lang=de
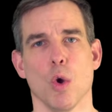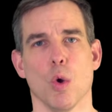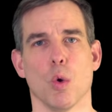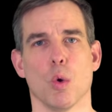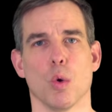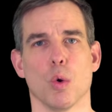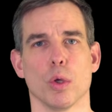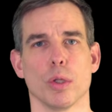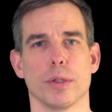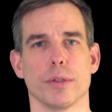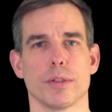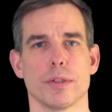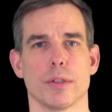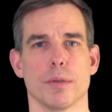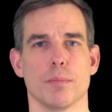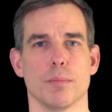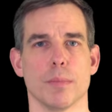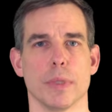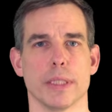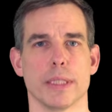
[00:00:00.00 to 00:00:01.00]
und
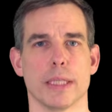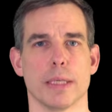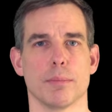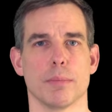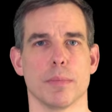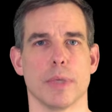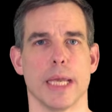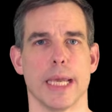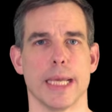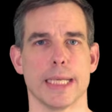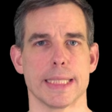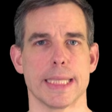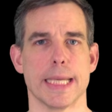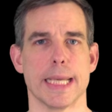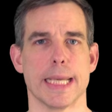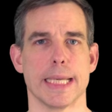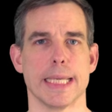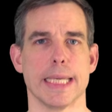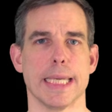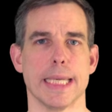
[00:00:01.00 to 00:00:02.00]
mit dem
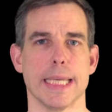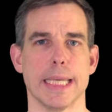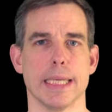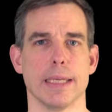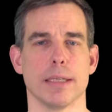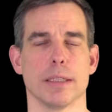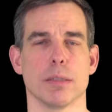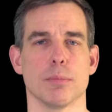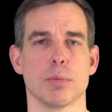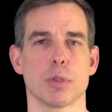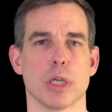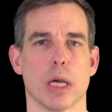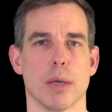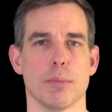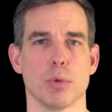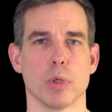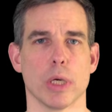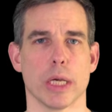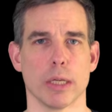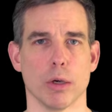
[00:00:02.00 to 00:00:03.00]
SRE die
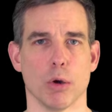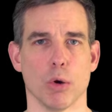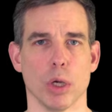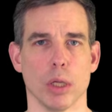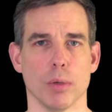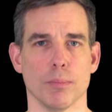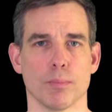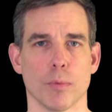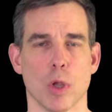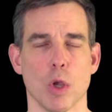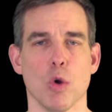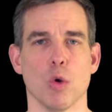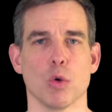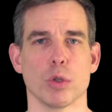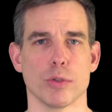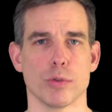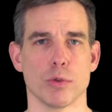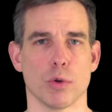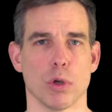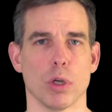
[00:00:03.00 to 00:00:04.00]
Beschreibung einer Rolle.
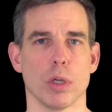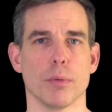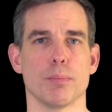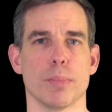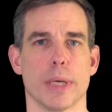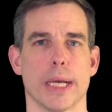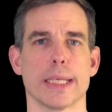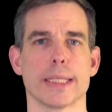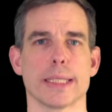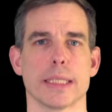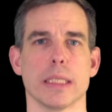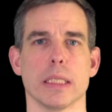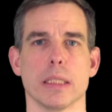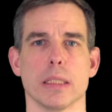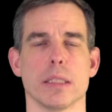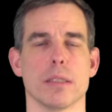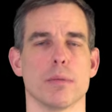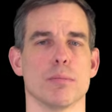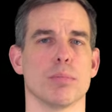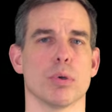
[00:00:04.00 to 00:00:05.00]
Und diese Rolle passt
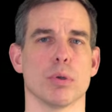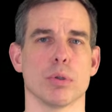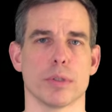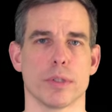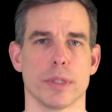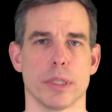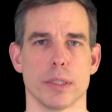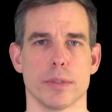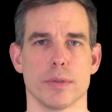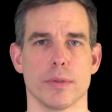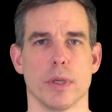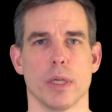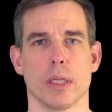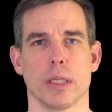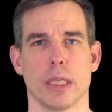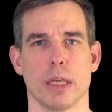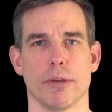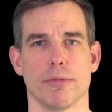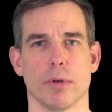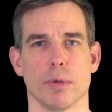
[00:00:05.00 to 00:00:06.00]
in diesen Prozess
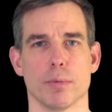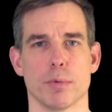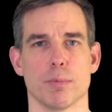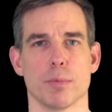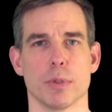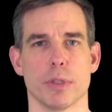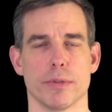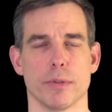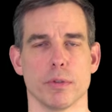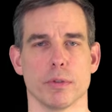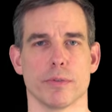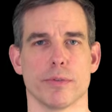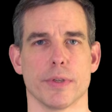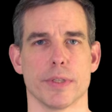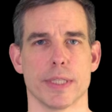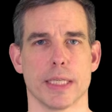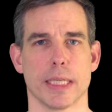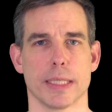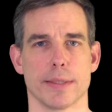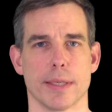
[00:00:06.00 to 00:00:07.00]
DevOps
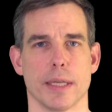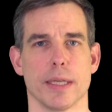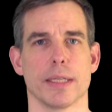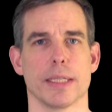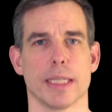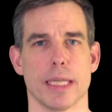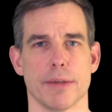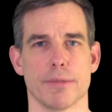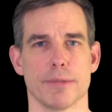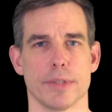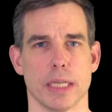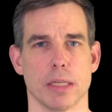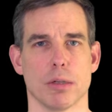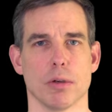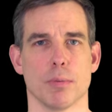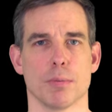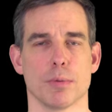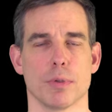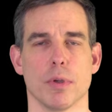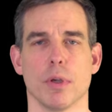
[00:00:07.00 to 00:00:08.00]
bzw. jetzt
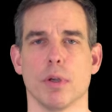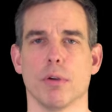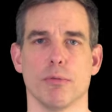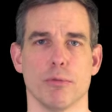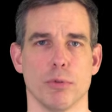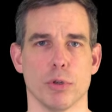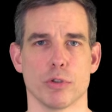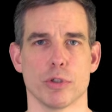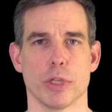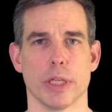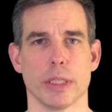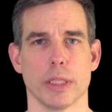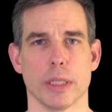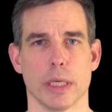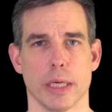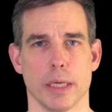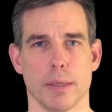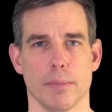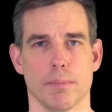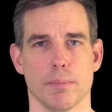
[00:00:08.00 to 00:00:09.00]
DevSecOps vollständig
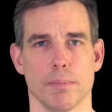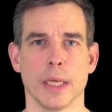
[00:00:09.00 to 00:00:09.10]
rein.